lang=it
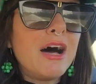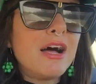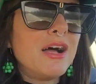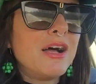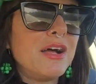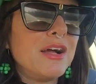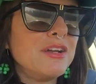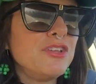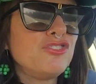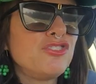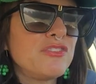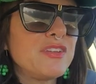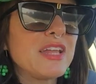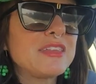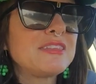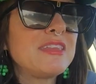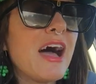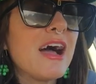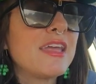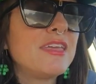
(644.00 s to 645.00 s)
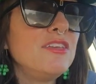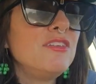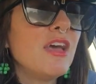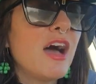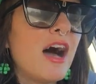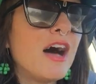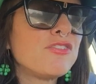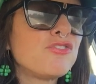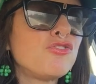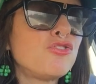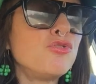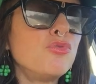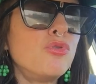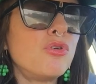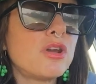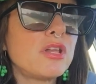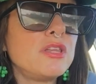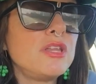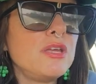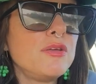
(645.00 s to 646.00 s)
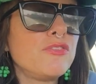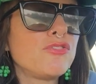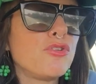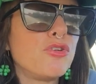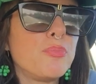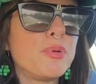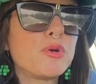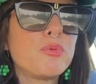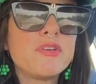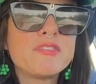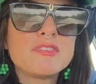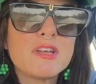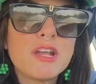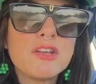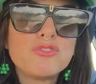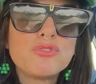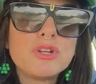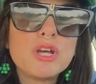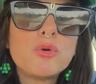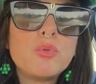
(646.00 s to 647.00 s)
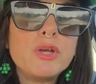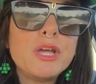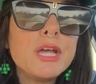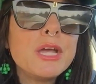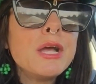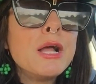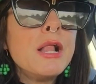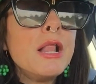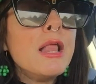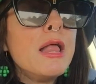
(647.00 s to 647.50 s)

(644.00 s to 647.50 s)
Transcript: eh, riceve attacchi assurdi solo per questa ragione qui,